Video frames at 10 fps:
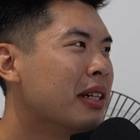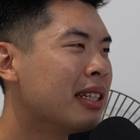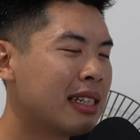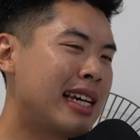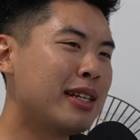对，
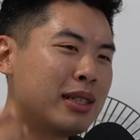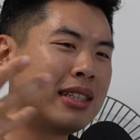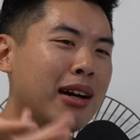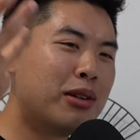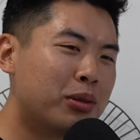那现在就是
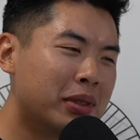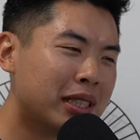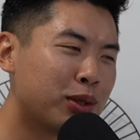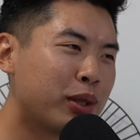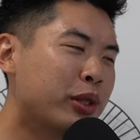到了我
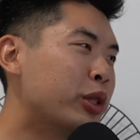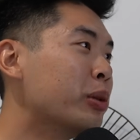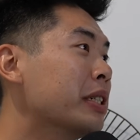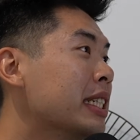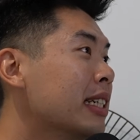们做
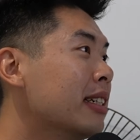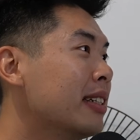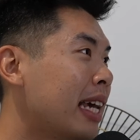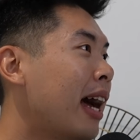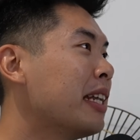YouTube 的这
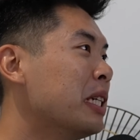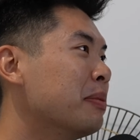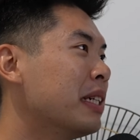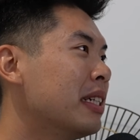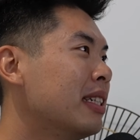个压力
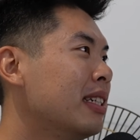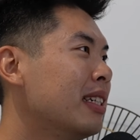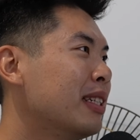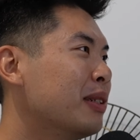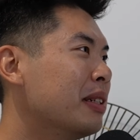嘛？对
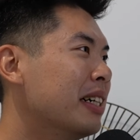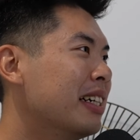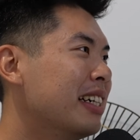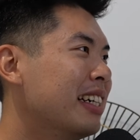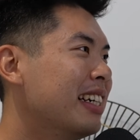对对，做
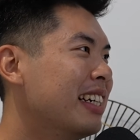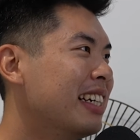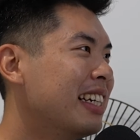YouTube，但